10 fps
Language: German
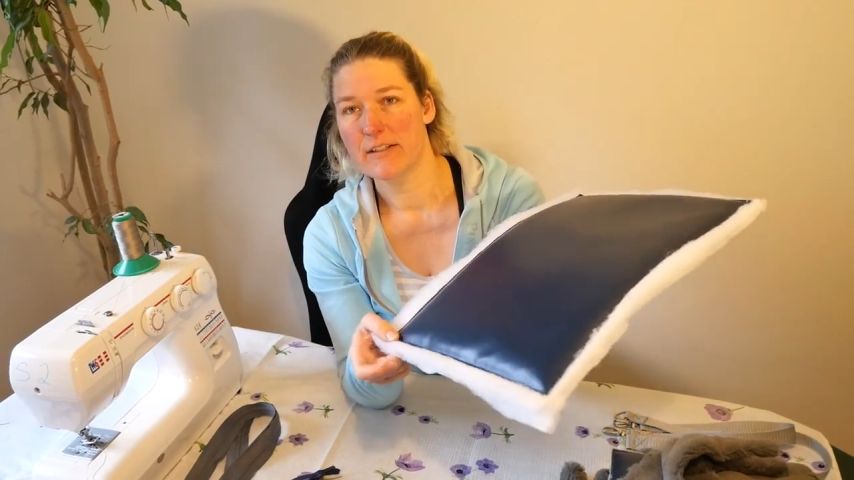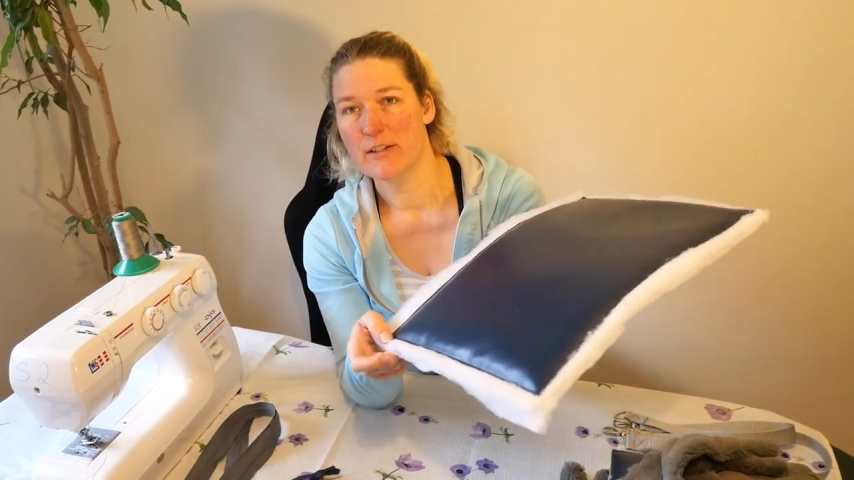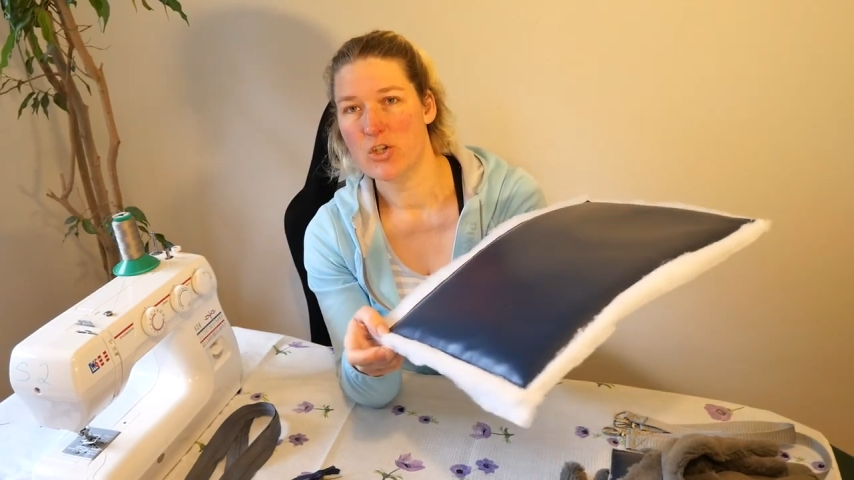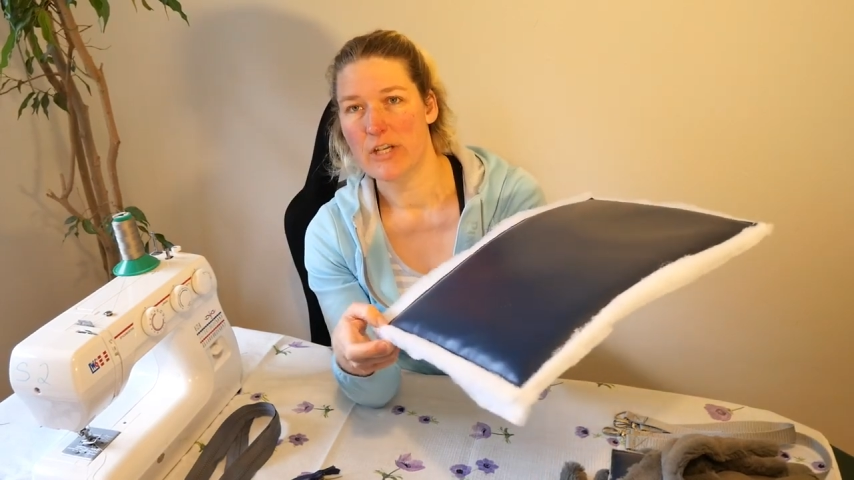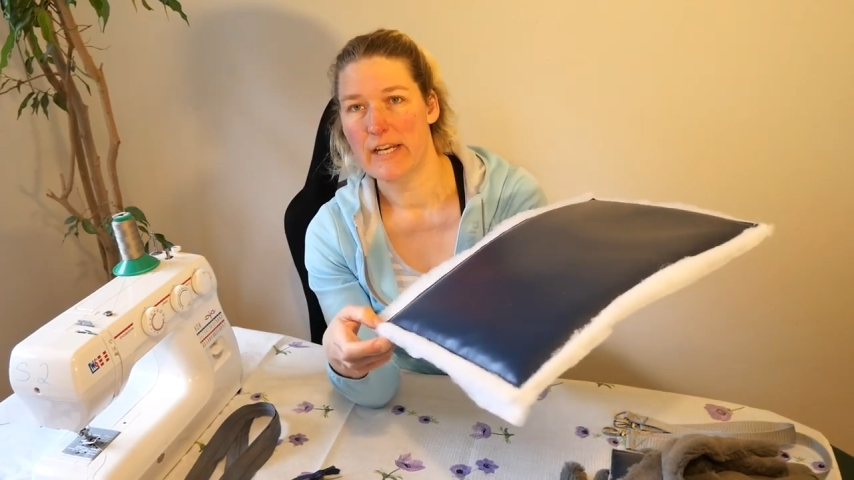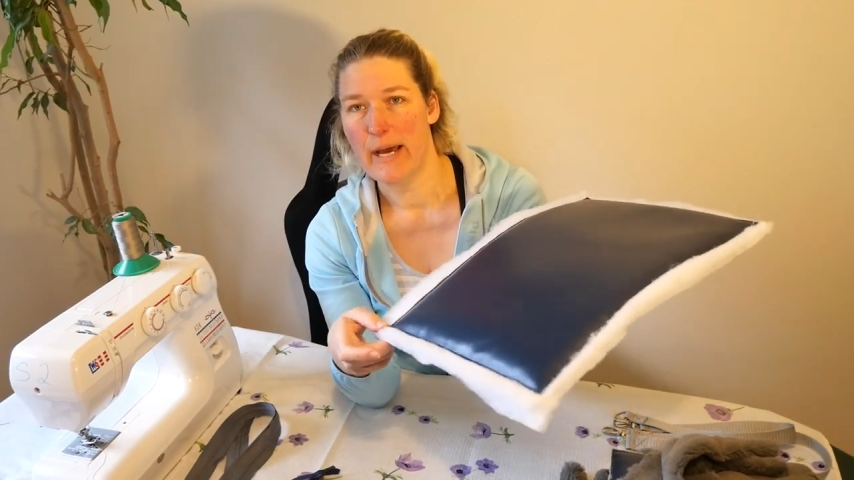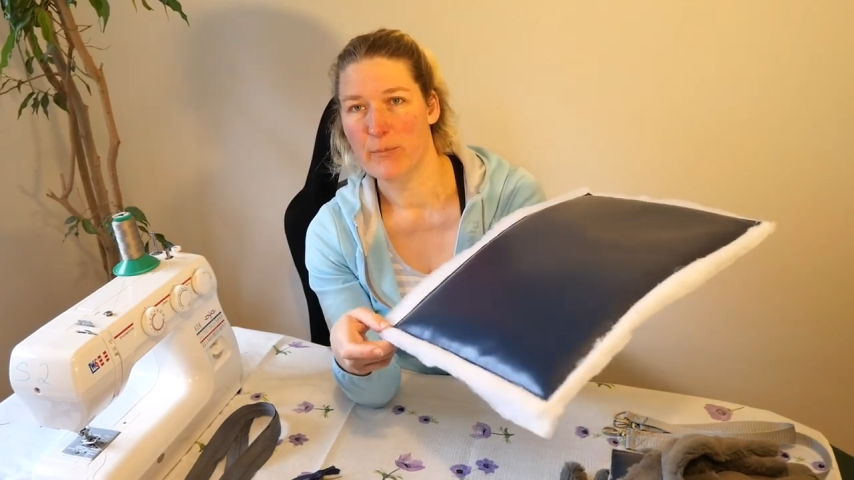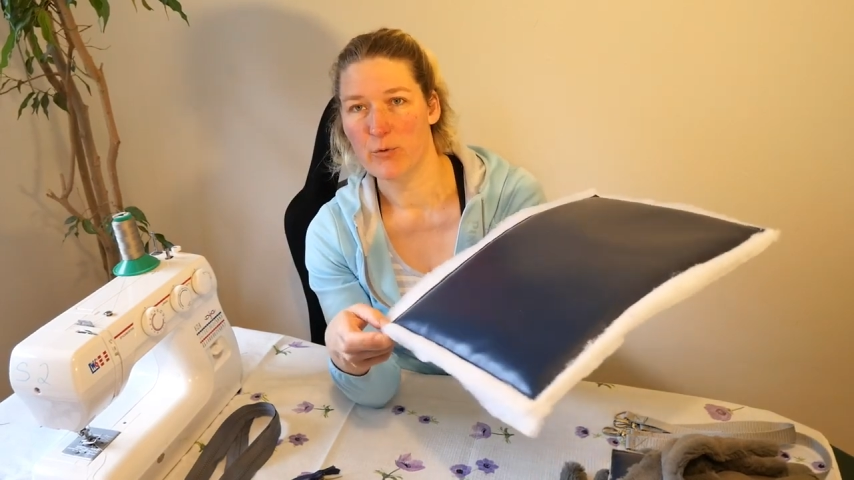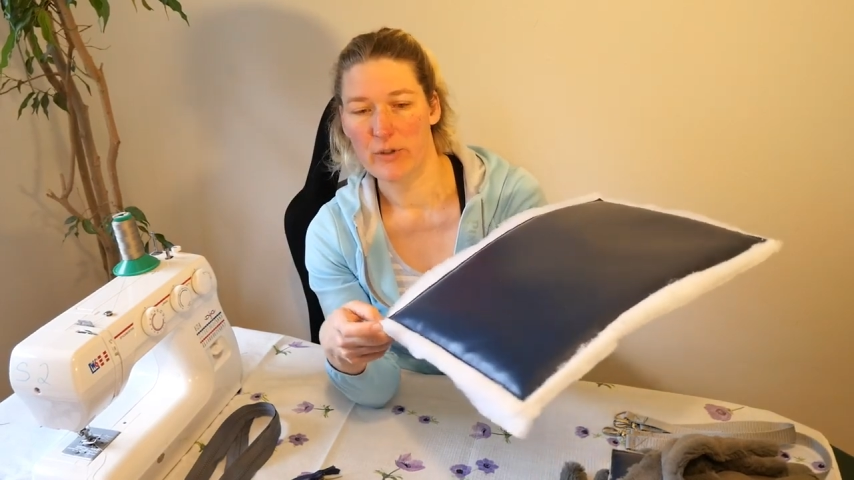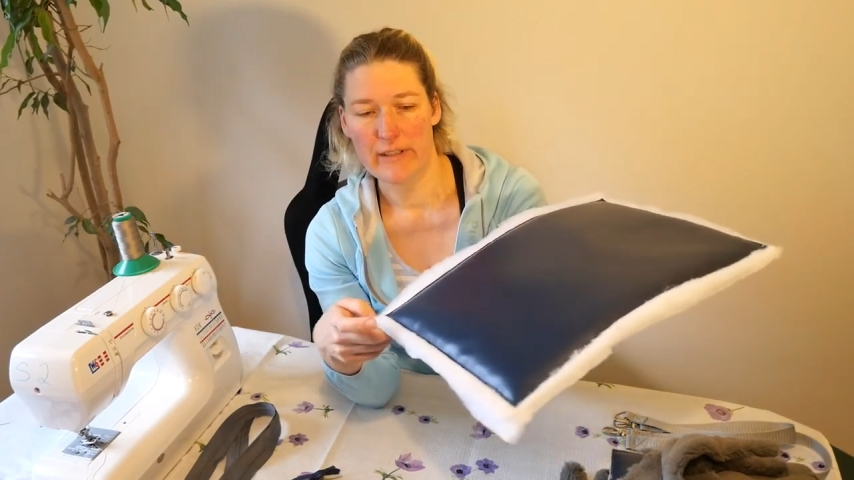irgendeine Stelle
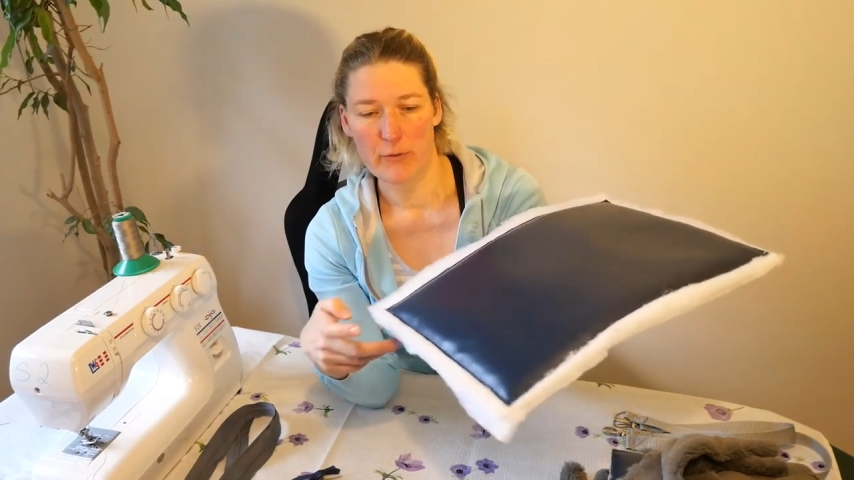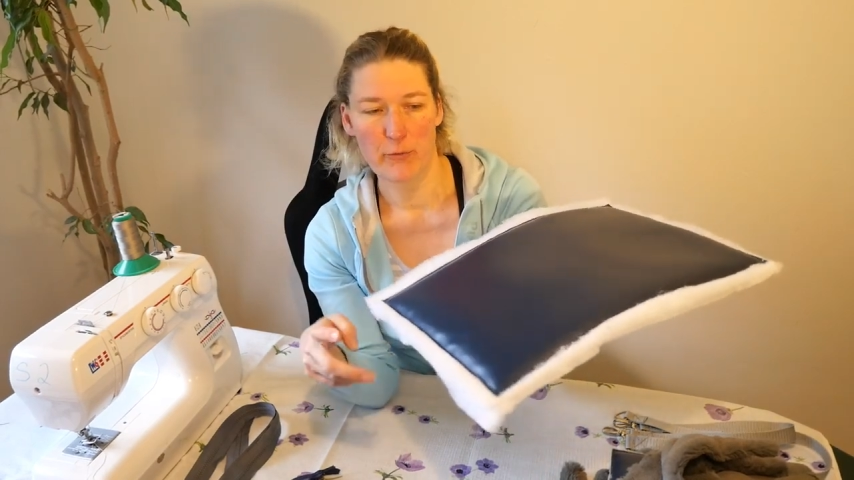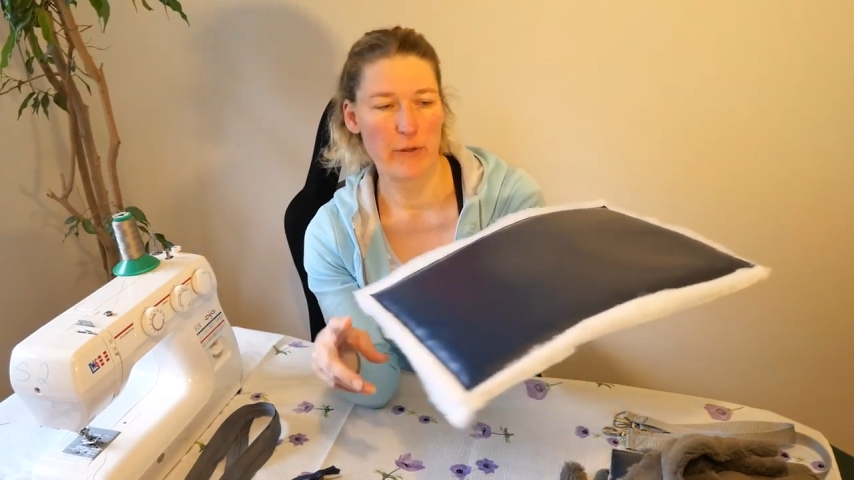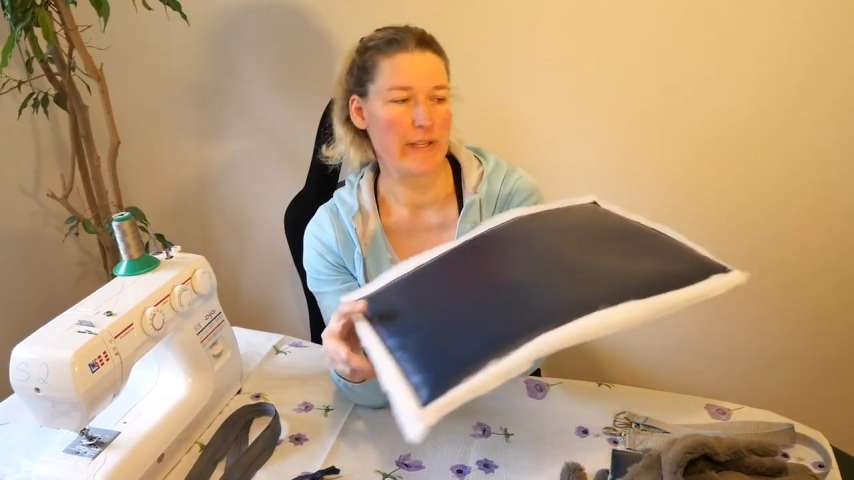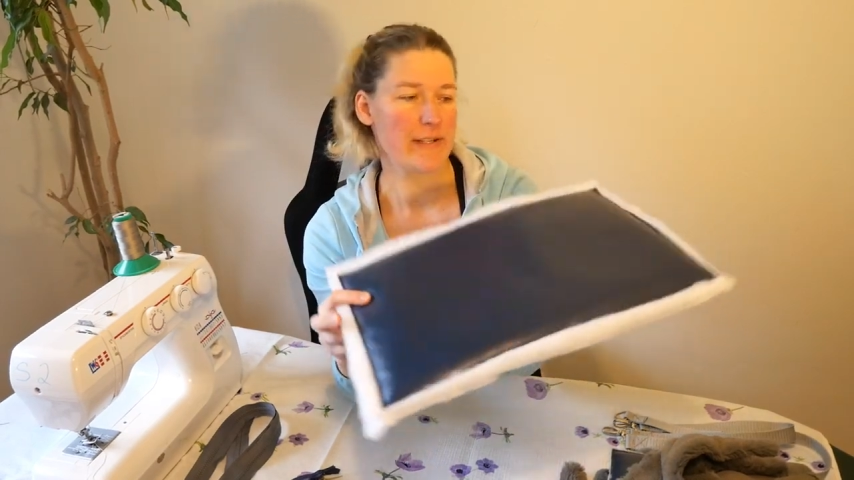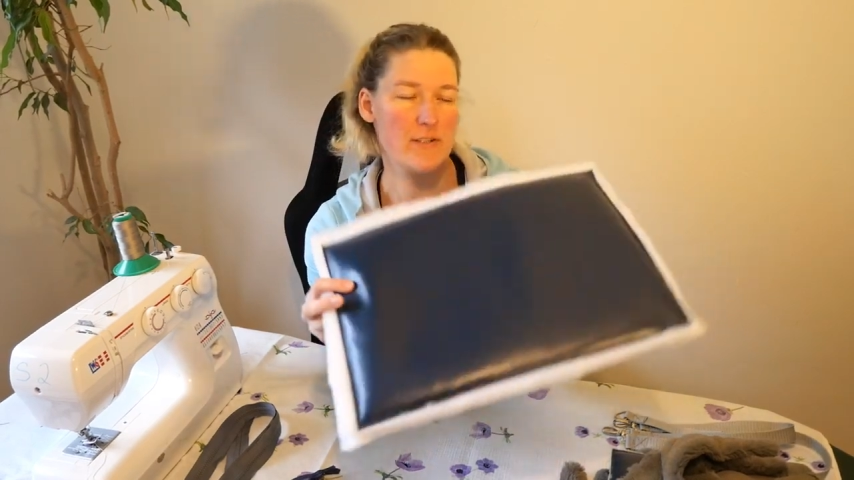habt, wo die dann fehlt.